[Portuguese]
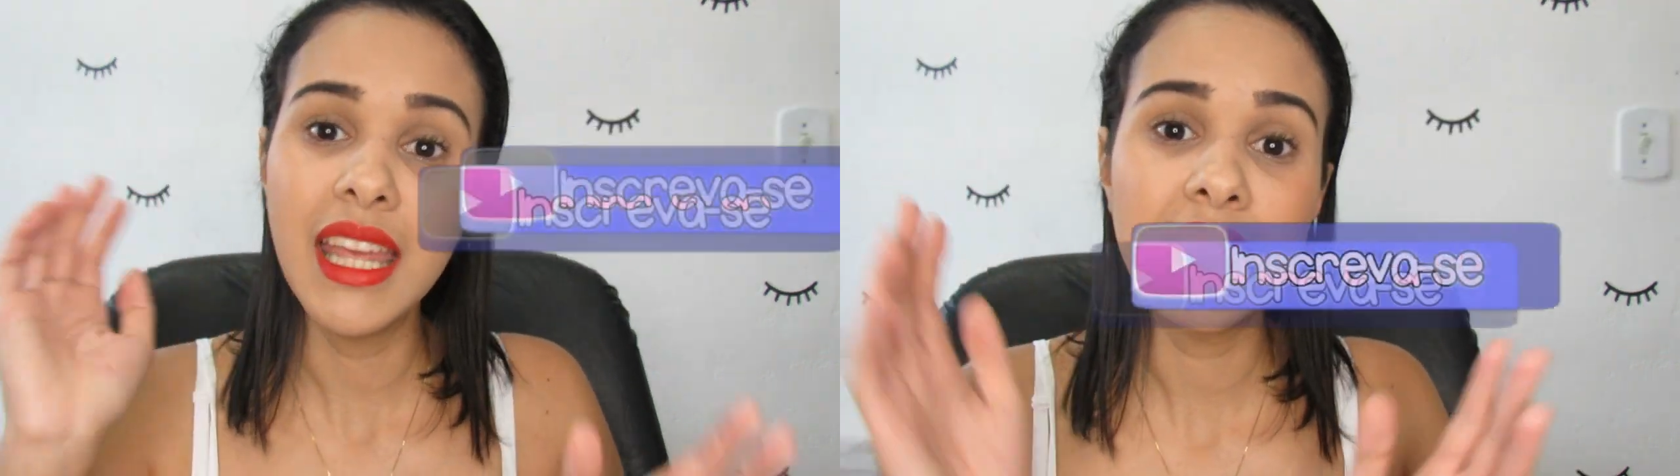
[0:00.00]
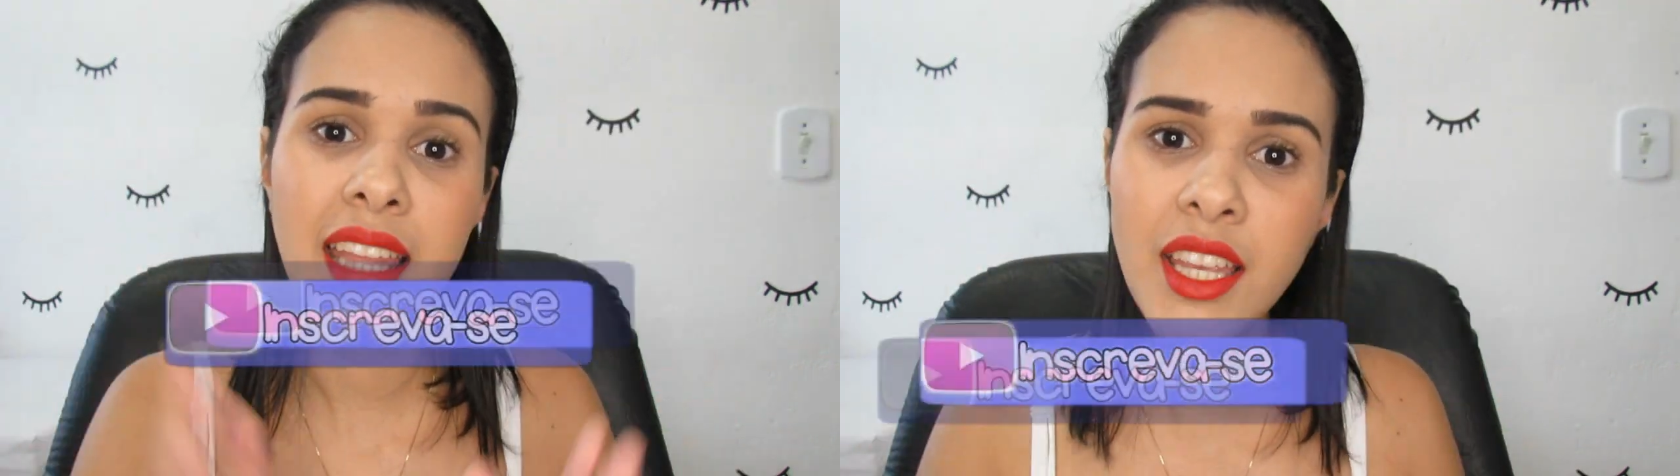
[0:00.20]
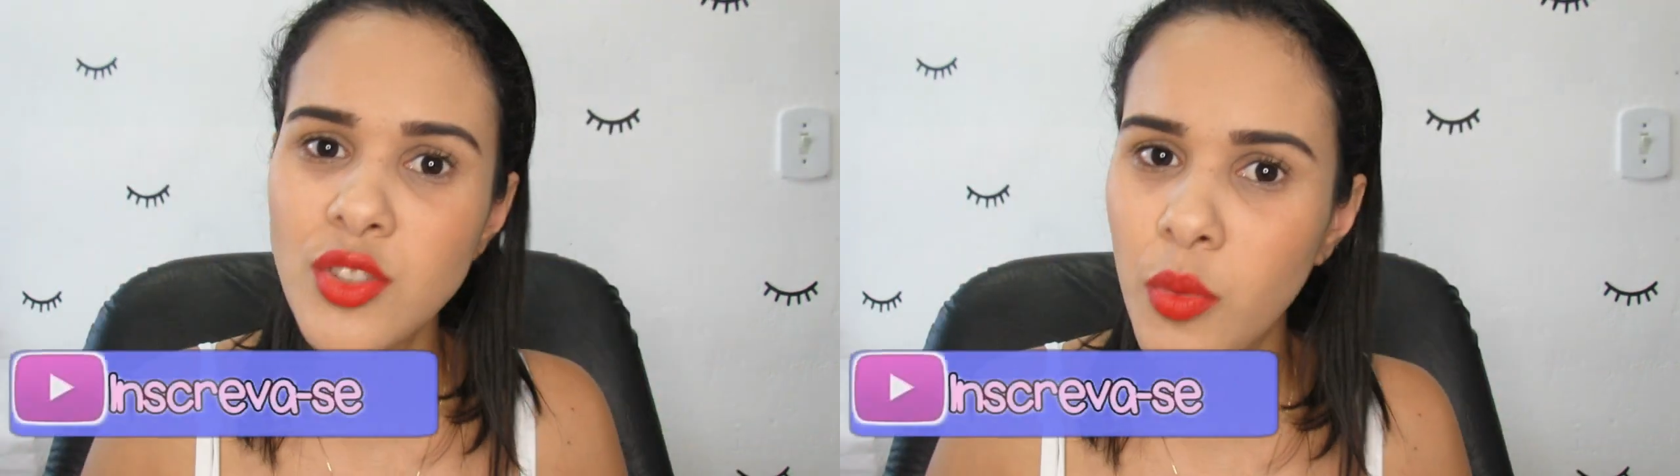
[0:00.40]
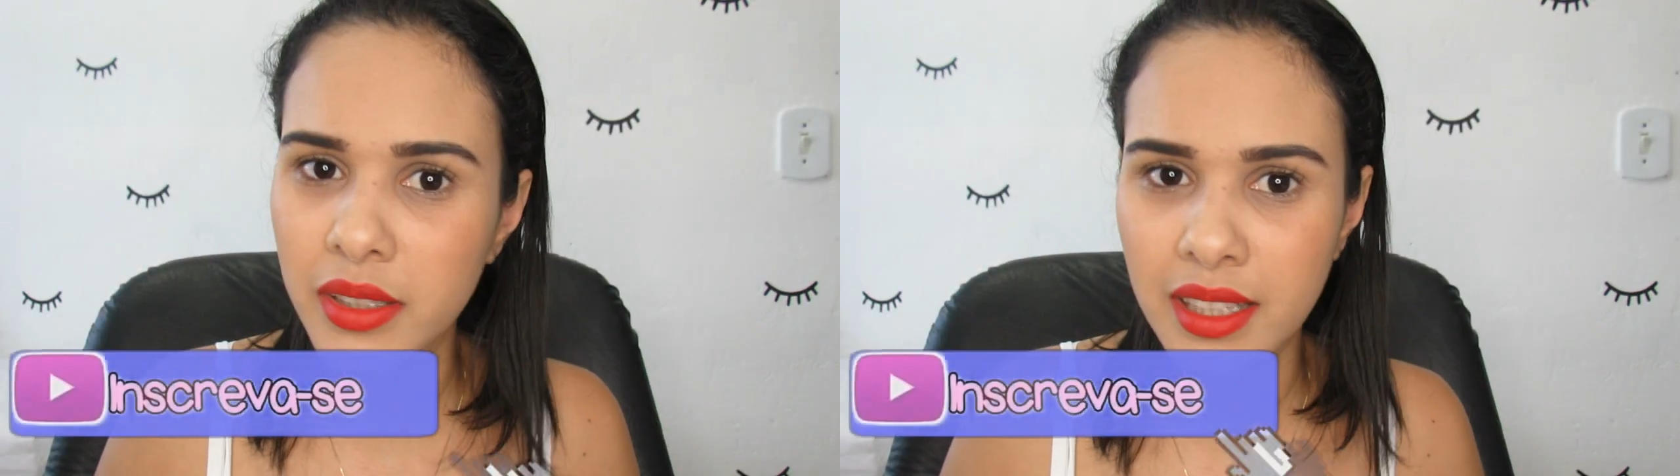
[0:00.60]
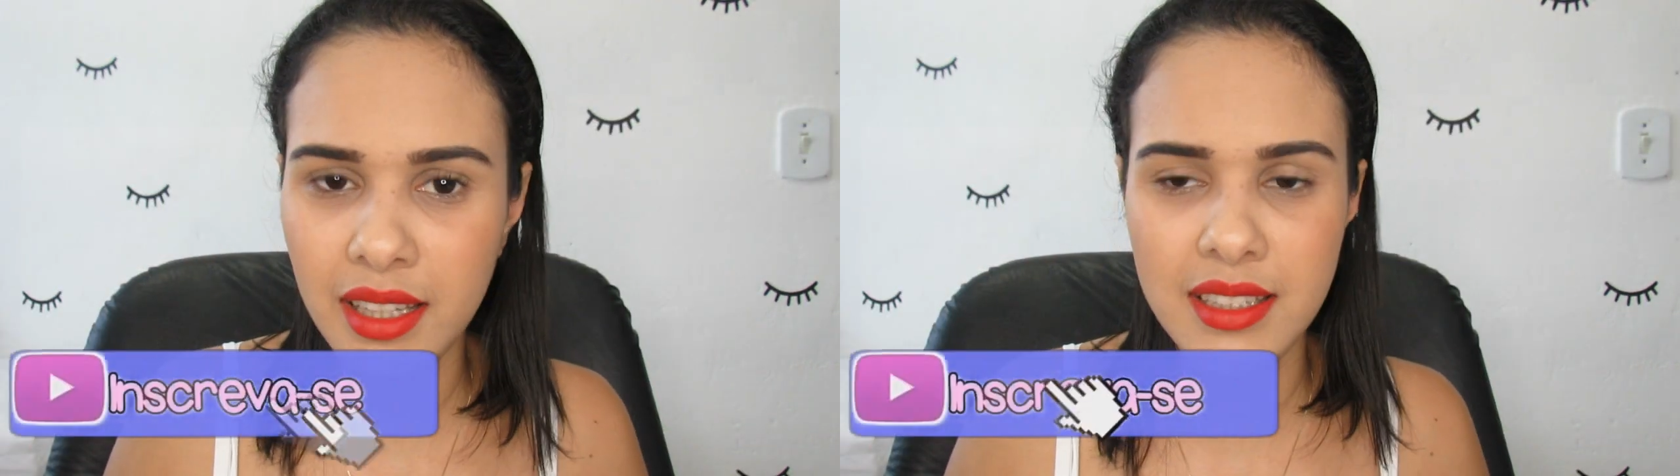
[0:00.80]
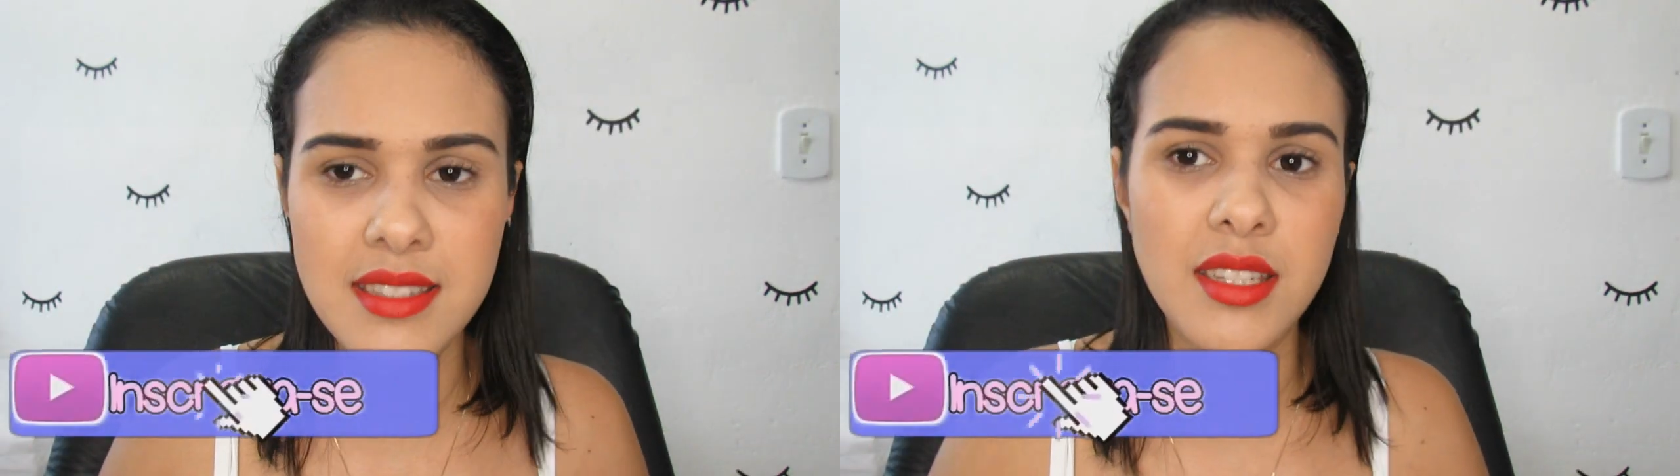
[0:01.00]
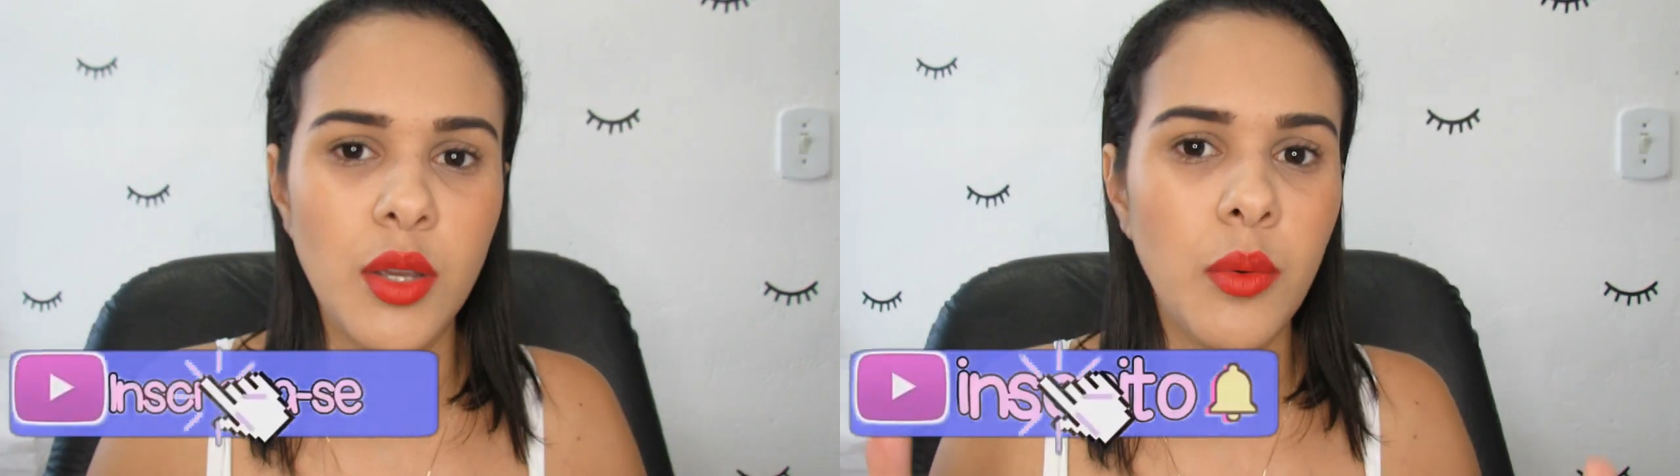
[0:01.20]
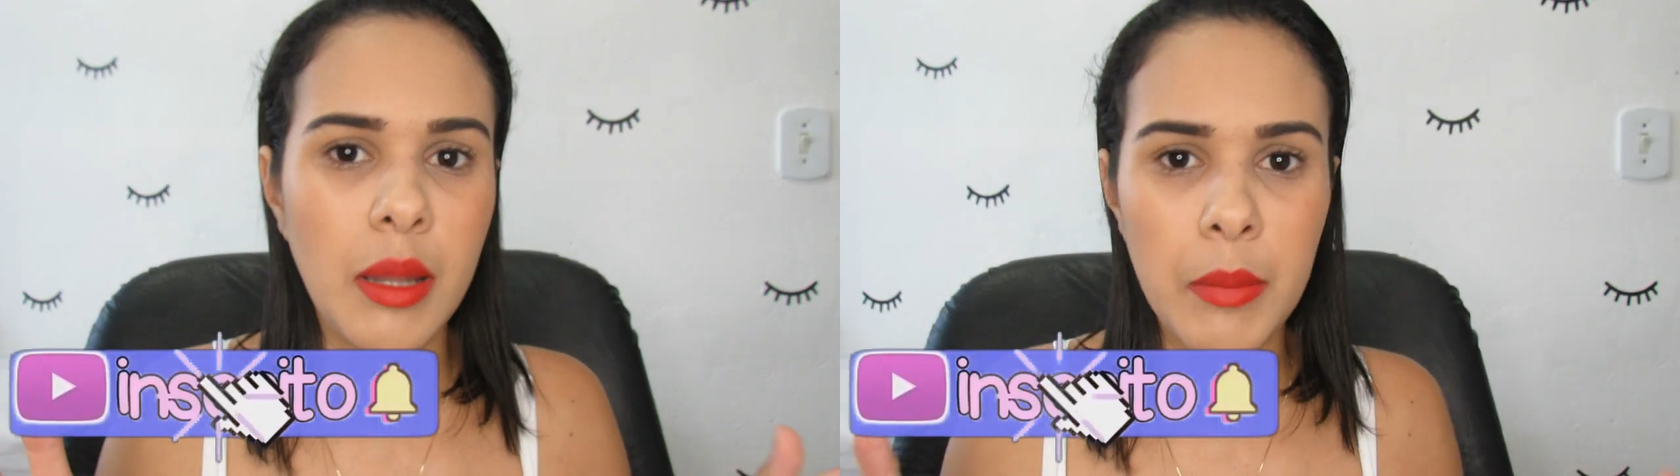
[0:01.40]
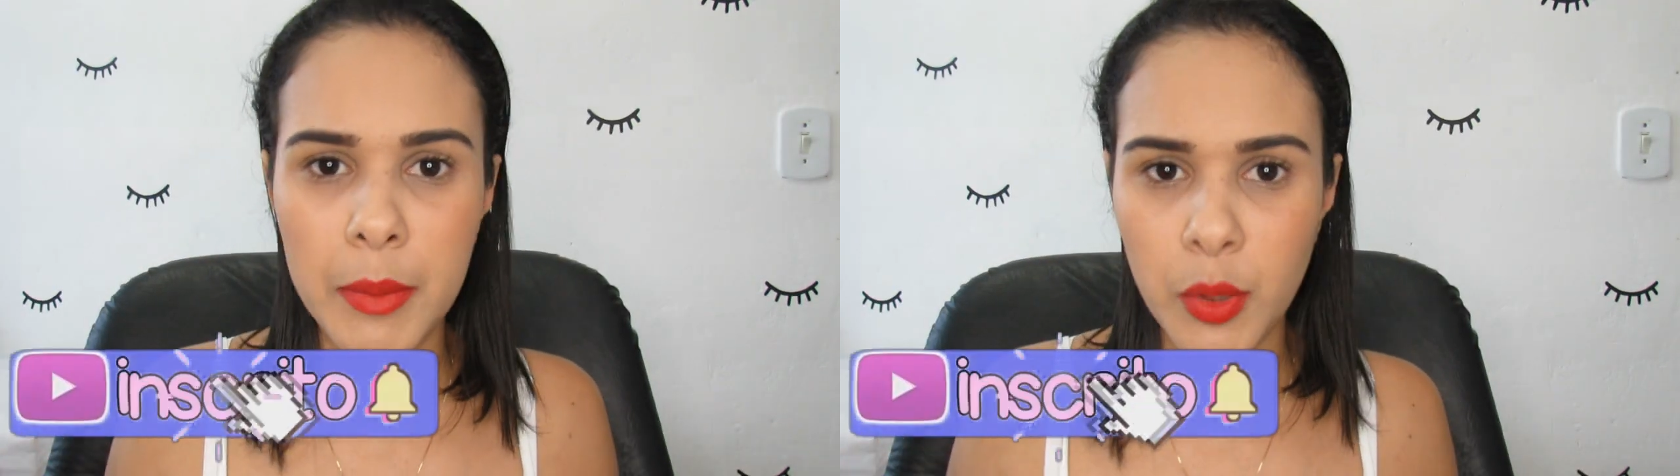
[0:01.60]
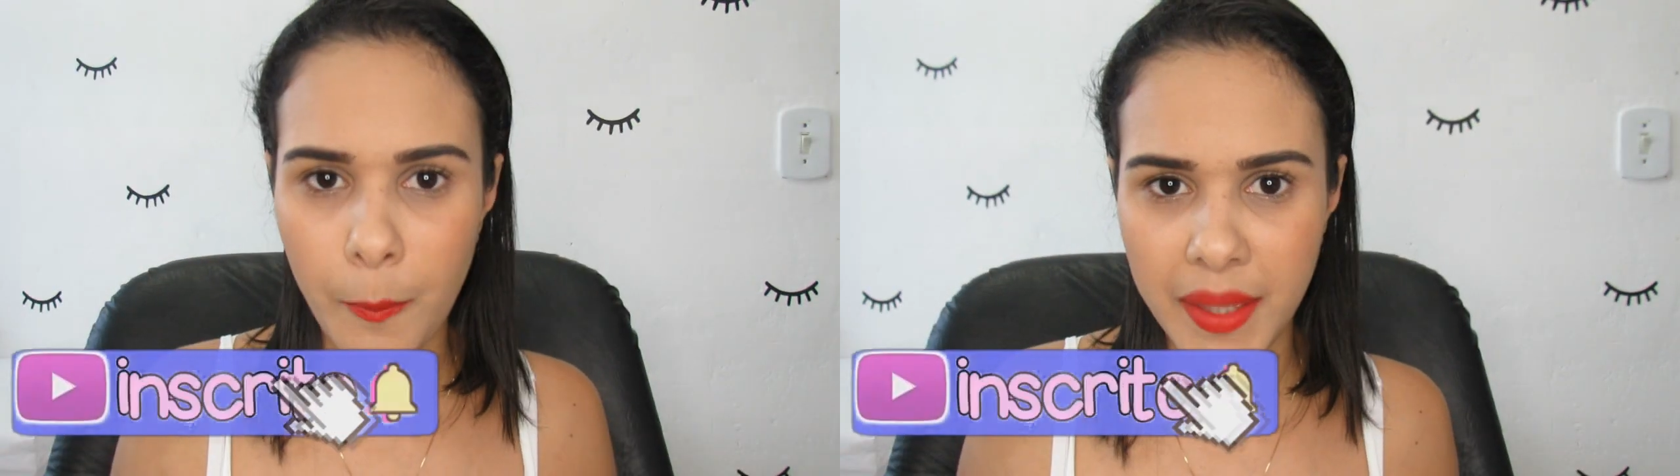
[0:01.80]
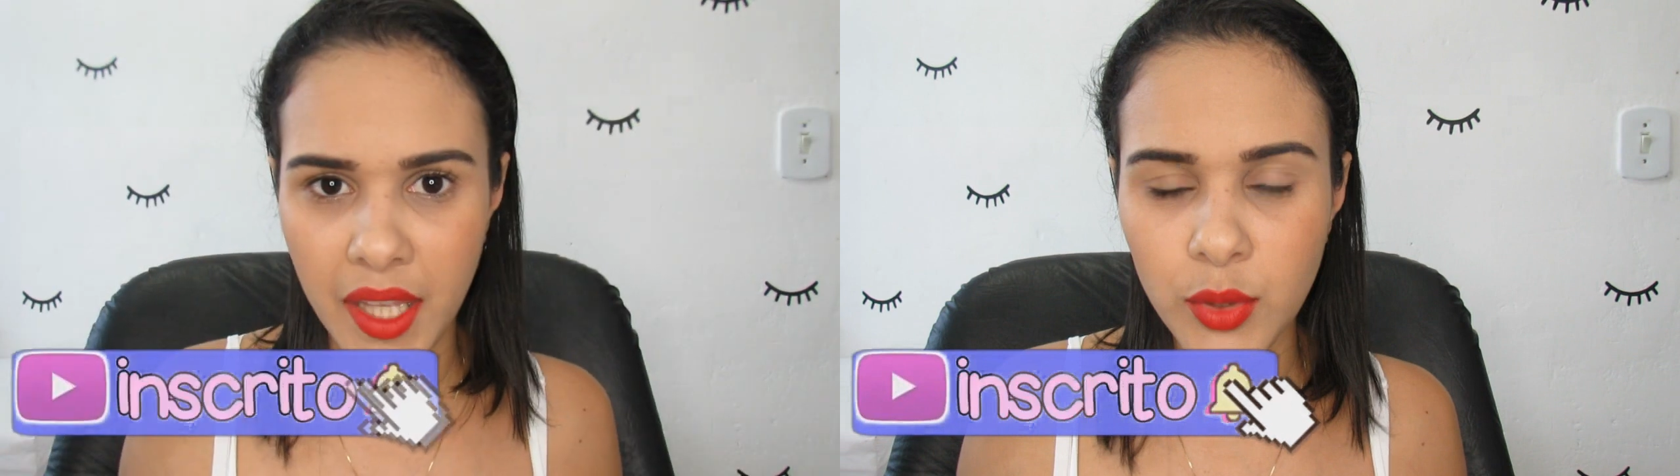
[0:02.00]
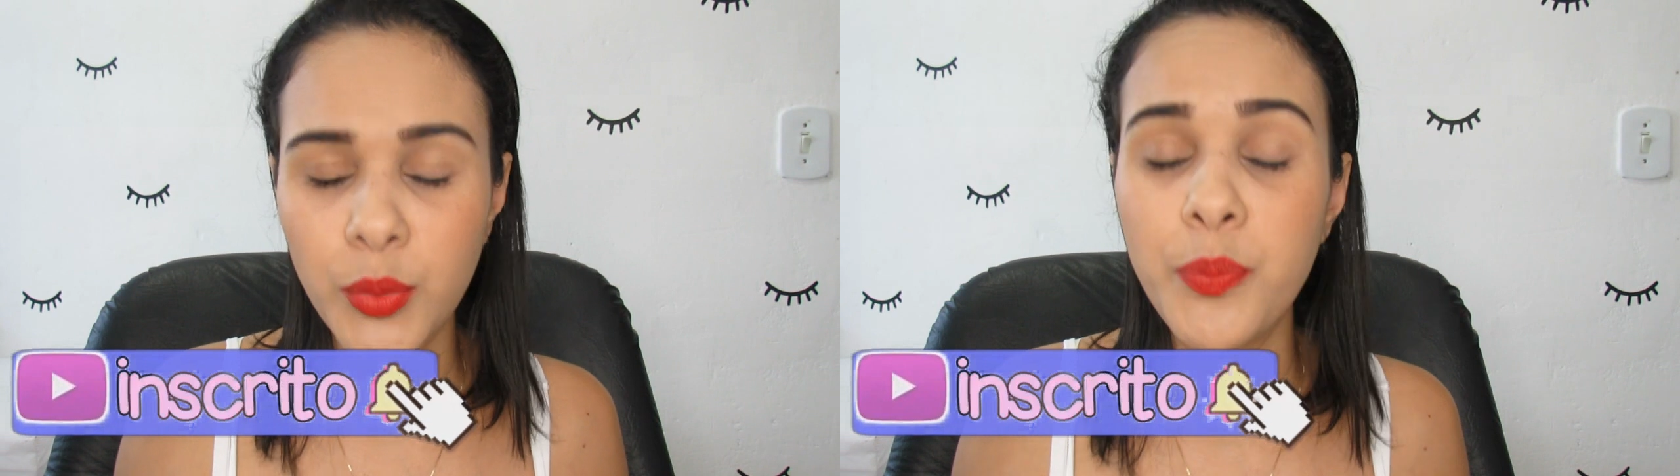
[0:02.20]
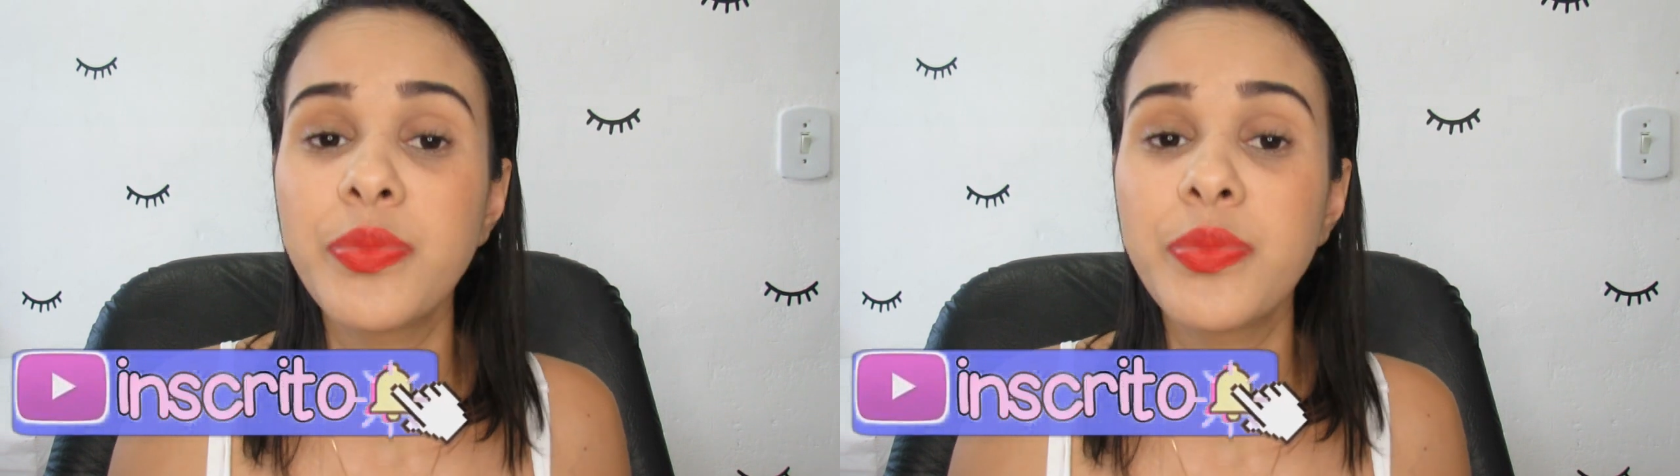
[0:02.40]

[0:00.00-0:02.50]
Desde quando ela nasceu, ela mamou no peito.